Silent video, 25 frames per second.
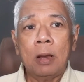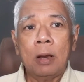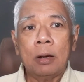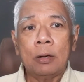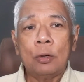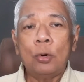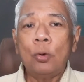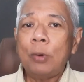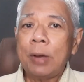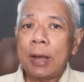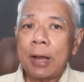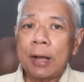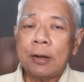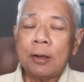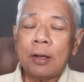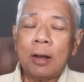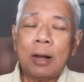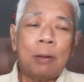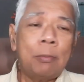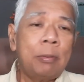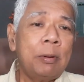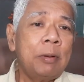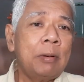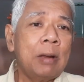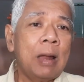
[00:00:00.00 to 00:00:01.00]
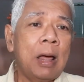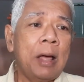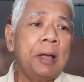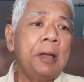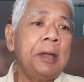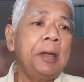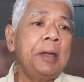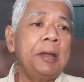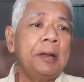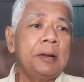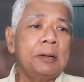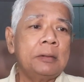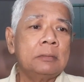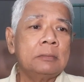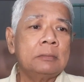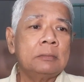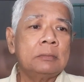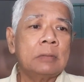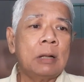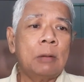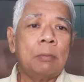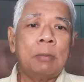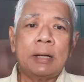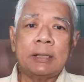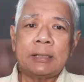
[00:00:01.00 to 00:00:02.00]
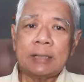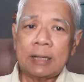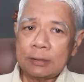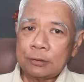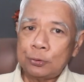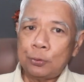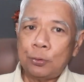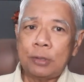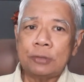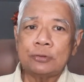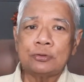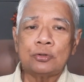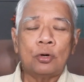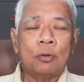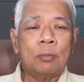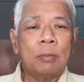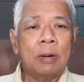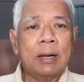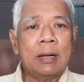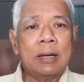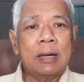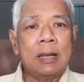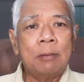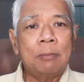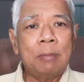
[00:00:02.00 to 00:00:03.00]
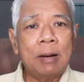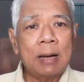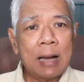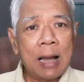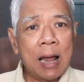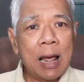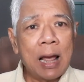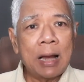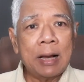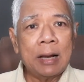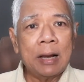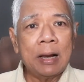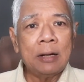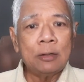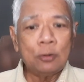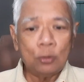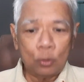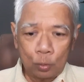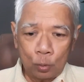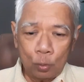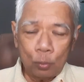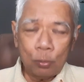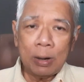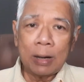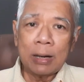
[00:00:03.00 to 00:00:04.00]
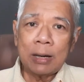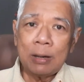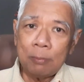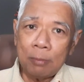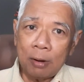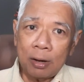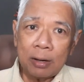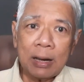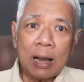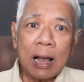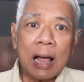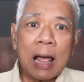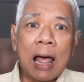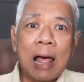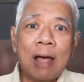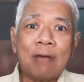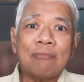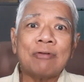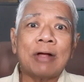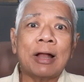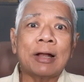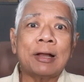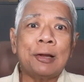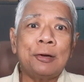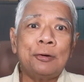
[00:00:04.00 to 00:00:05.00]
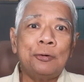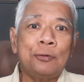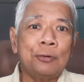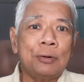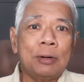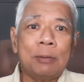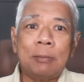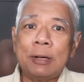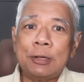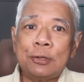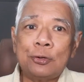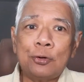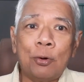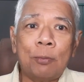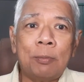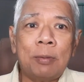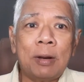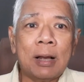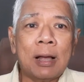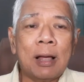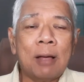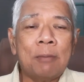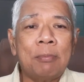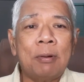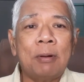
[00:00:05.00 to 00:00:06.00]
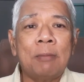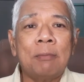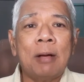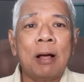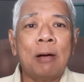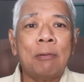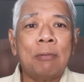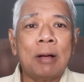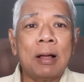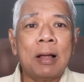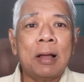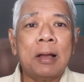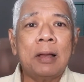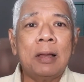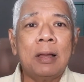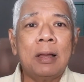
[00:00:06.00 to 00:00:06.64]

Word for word: ยู เอ็น ก็เลยพิจารณาเอทำไมฉันช่วยโซมาเลียไม่ได้นะจนทุกวันนี้มันก็ยังฆ่าฟันกันอยู่ยังไม่จบนะครับเป็นภาวะ